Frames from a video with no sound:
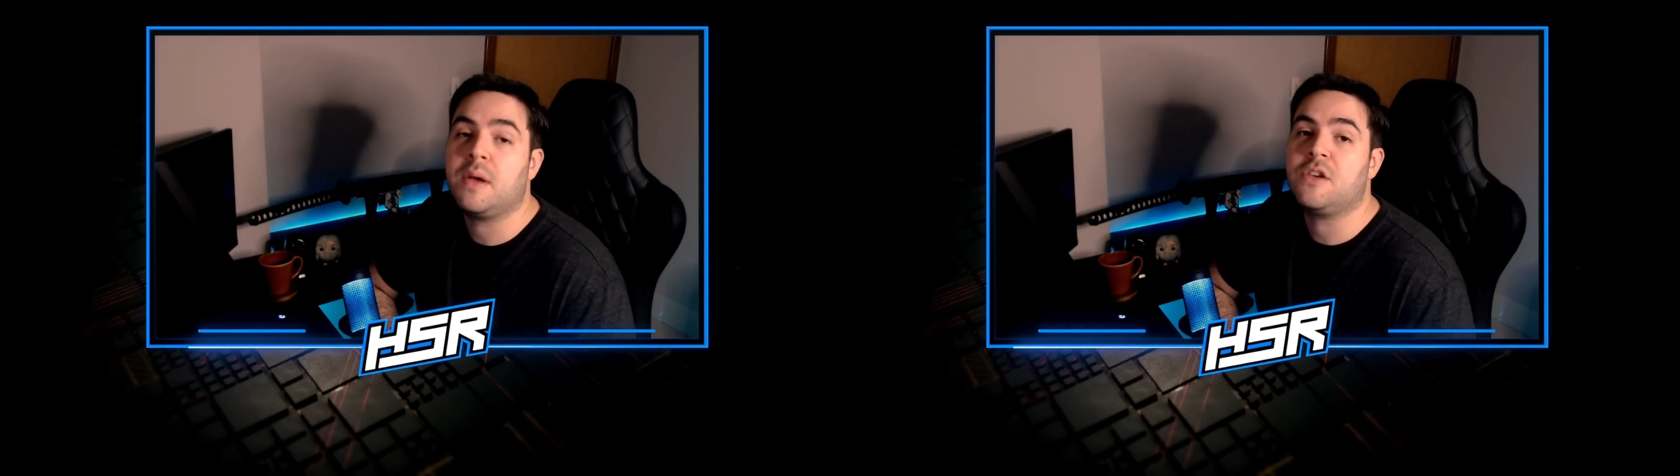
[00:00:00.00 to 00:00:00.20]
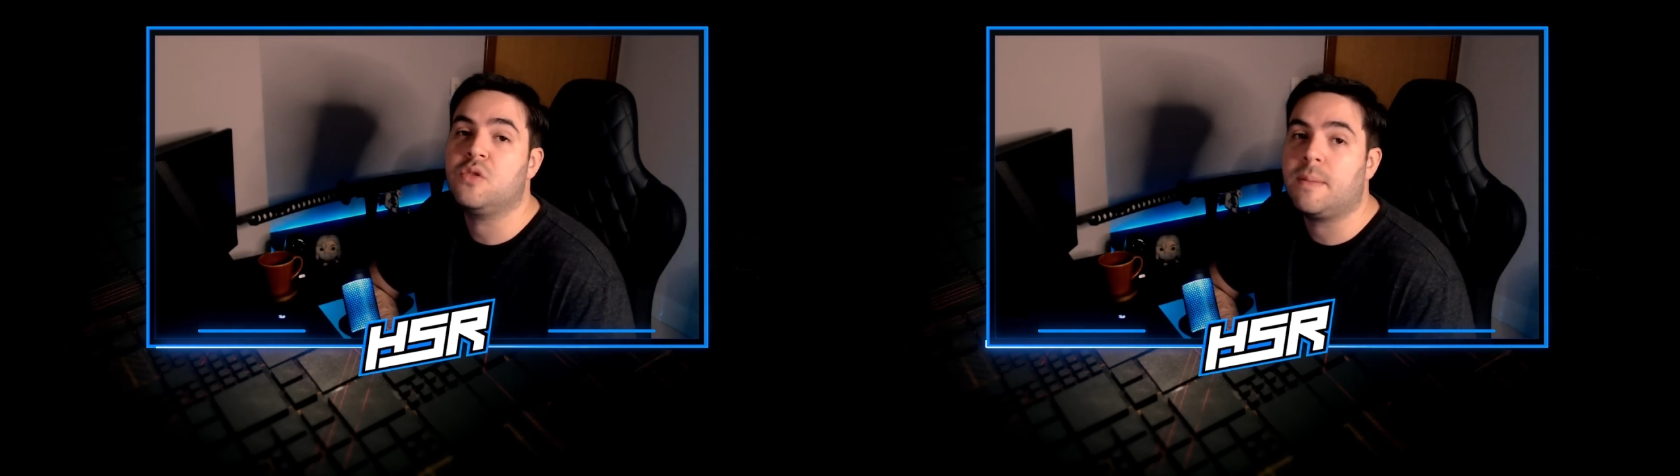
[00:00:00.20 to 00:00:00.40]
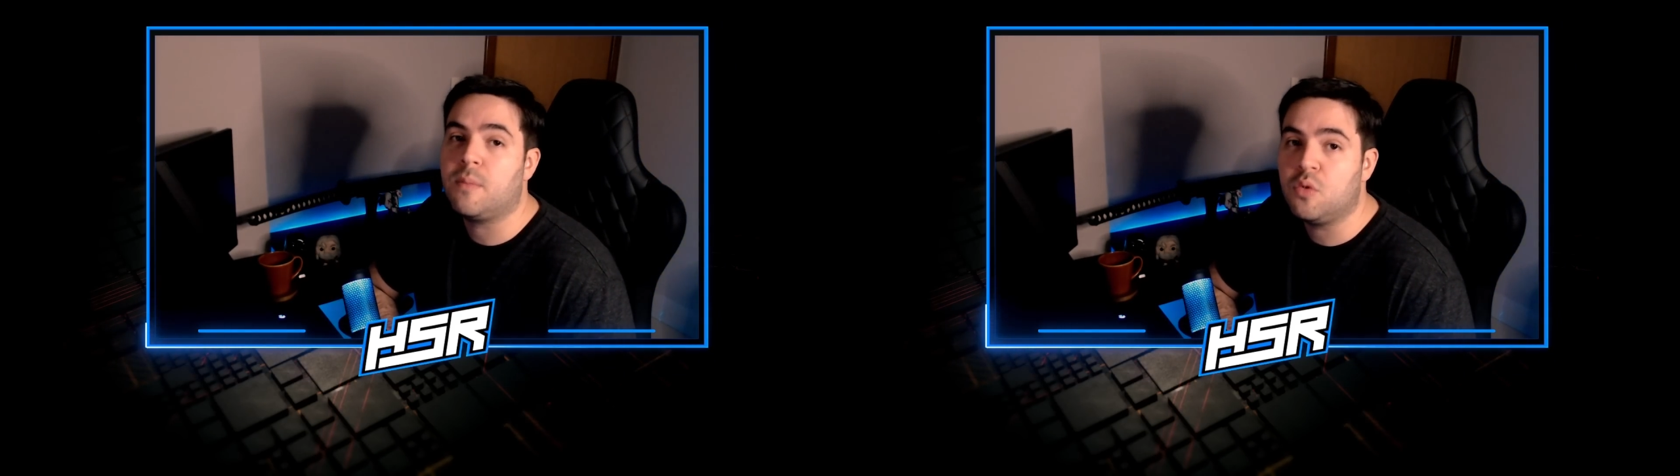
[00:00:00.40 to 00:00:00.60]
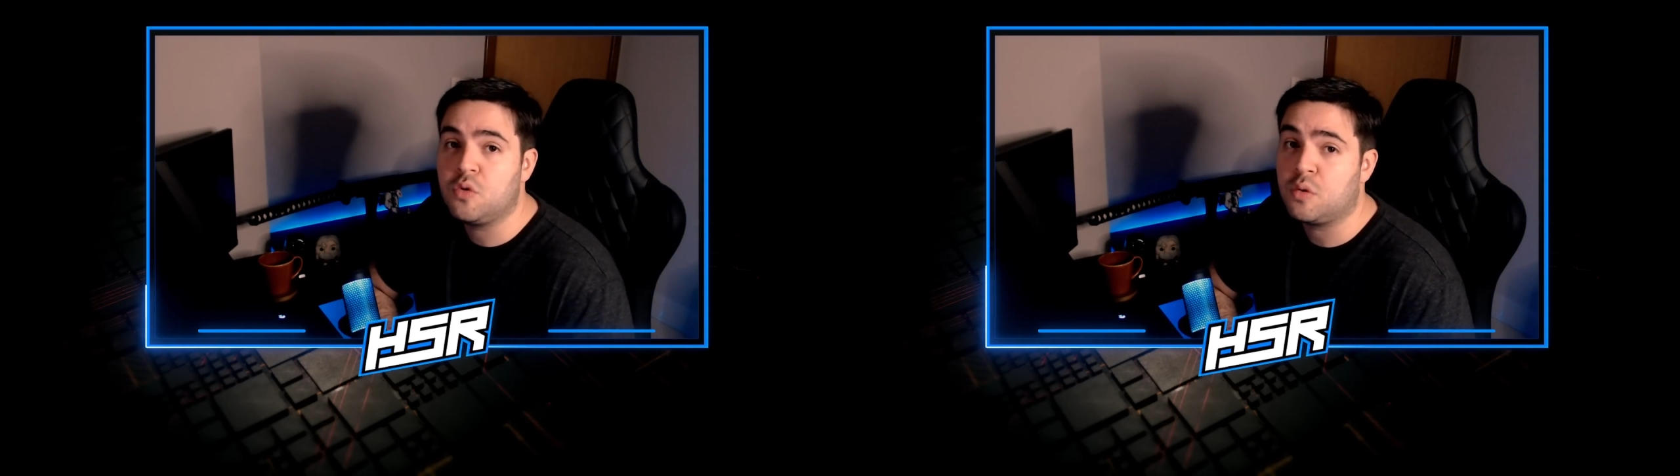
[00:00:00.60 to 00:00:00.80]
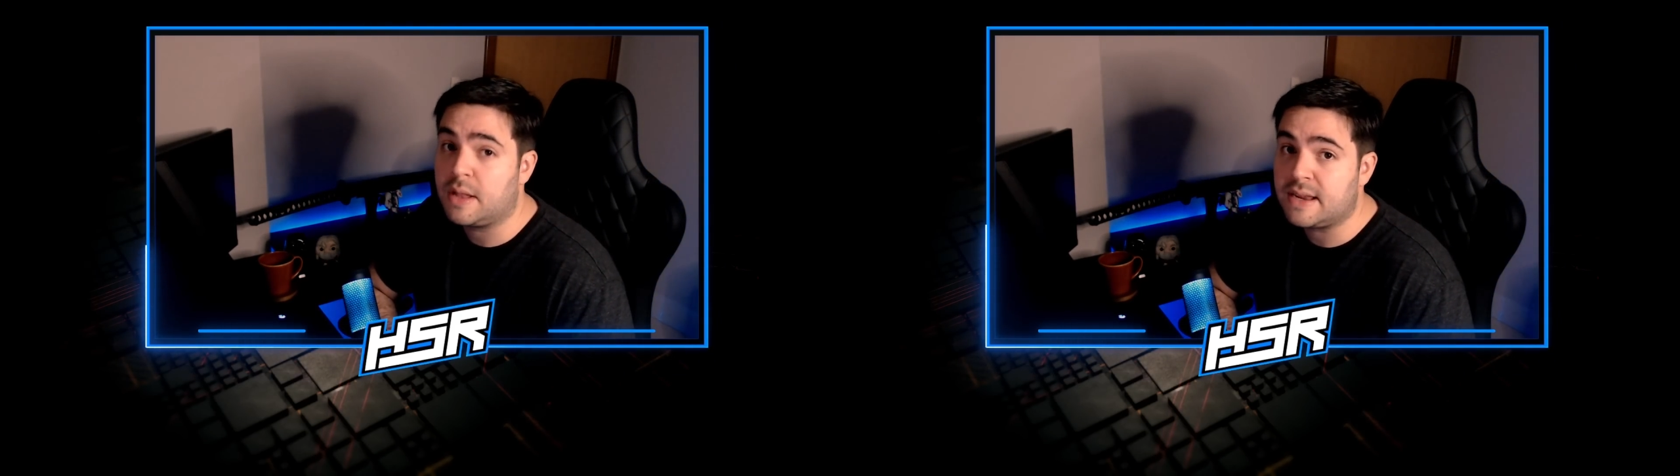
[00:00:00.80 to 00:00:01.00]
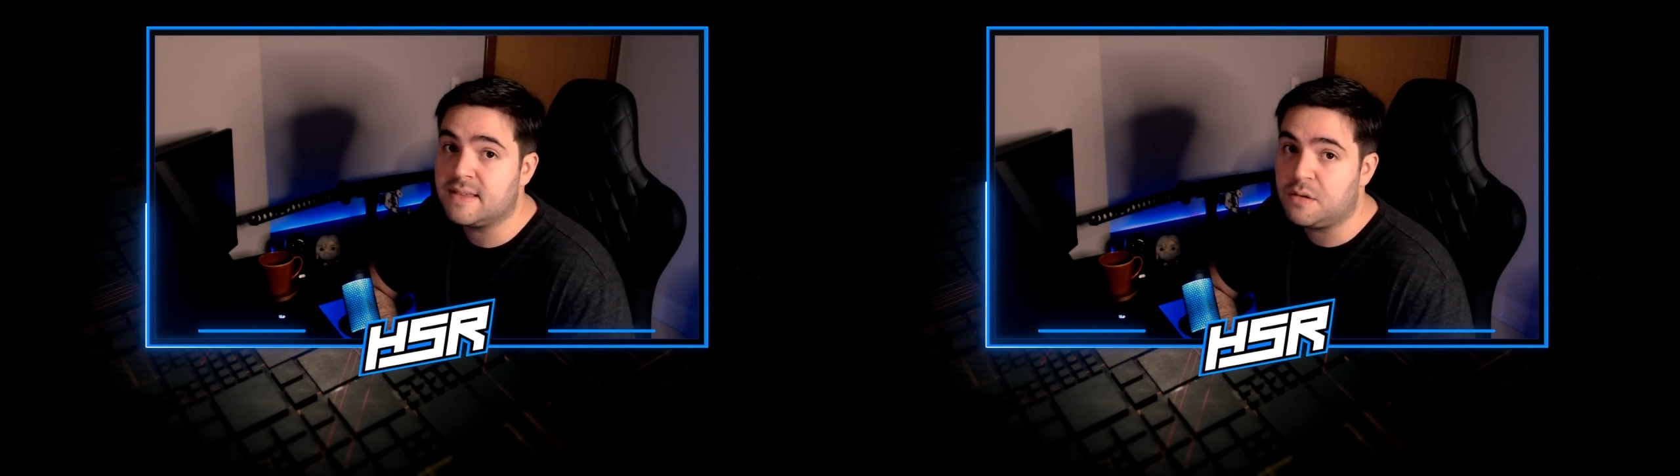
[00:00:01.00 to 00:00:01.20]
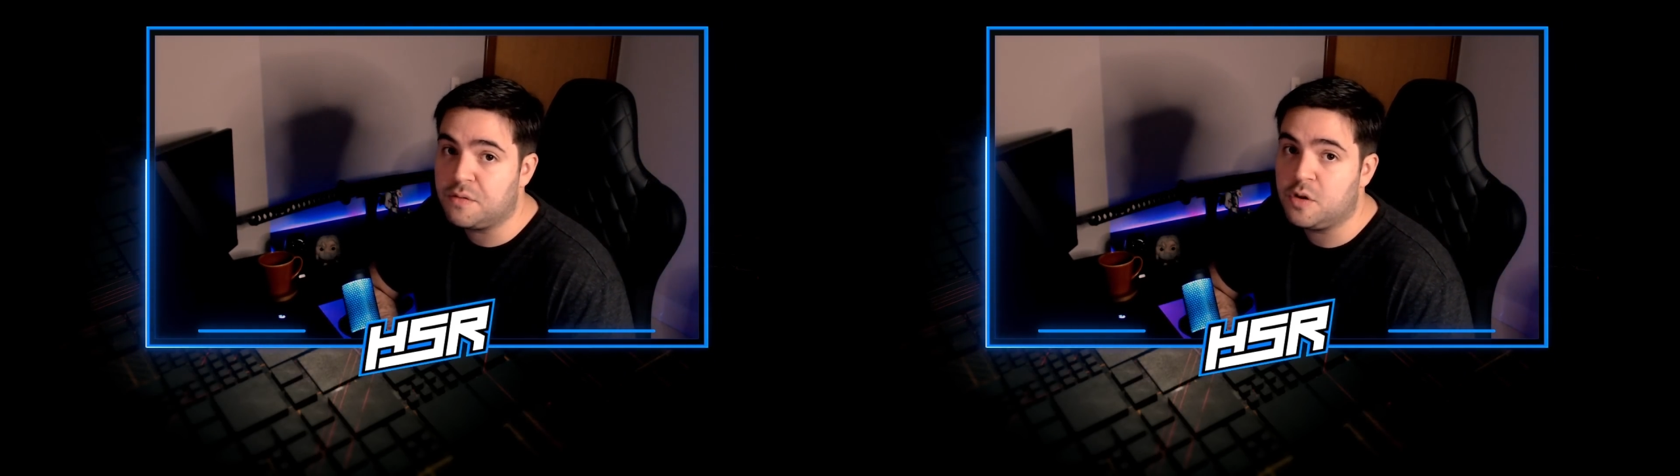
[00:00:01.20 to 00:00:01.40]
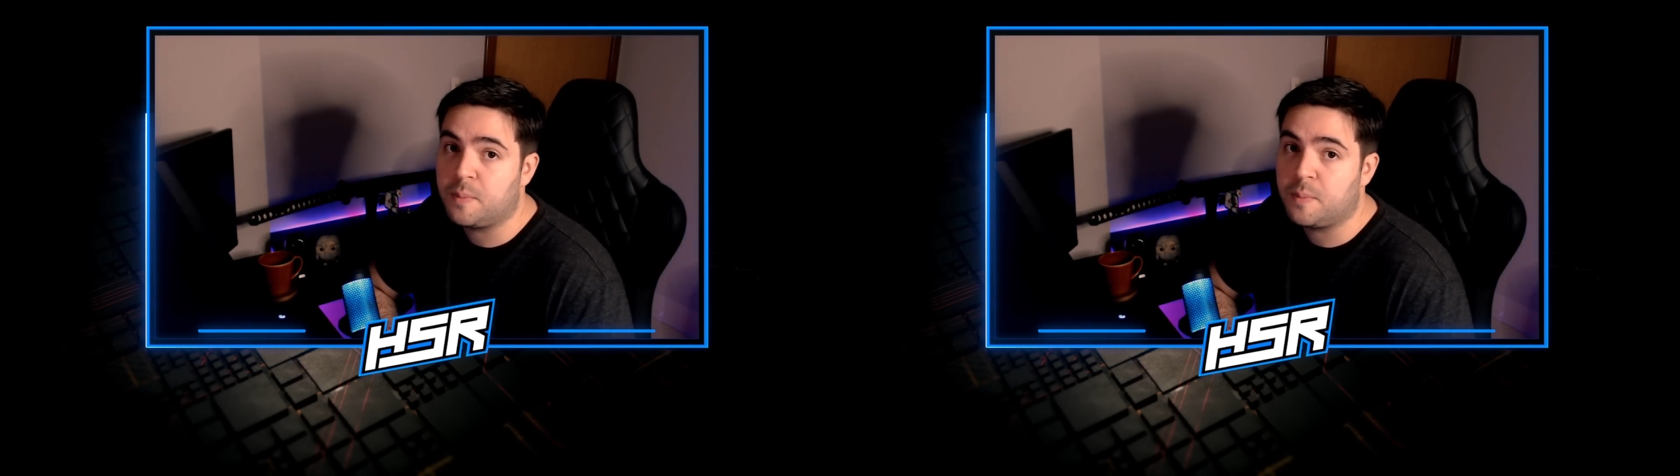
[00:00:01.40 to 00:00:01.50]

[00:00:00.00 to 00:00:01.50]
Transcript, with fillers: que ajuda muito que eu estou trazendo o vídeo